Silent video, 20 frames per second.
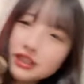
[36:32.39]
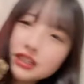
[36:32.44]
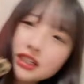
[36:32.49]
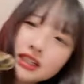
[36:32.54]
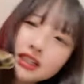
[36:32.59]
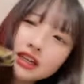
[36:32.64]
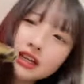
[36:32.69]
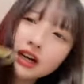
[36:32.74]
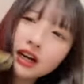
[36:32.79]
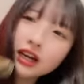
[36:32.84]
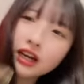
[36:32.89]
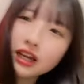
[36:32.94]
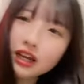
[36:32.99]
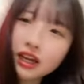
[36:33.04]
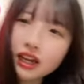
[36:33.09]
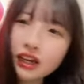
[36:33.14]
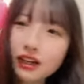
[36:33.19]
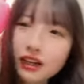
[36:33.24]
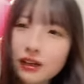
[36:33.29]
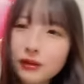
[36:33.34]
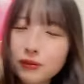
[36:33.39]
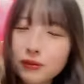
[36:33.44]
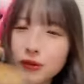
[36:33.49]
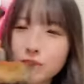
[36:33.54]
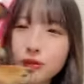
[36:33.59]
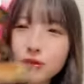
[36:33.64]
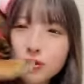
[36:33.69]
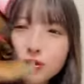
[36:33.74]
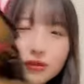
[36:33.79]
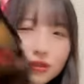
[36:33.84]
ジででかいもう
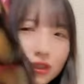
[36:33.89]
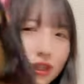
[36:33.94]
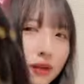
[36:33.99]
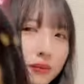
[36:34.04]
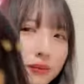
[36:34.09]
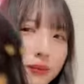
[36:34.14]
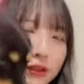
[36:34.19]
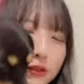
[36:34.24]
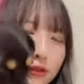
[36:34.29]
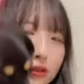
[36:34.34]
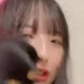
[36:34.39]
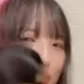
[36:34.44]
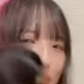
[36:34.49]
ほんとタピの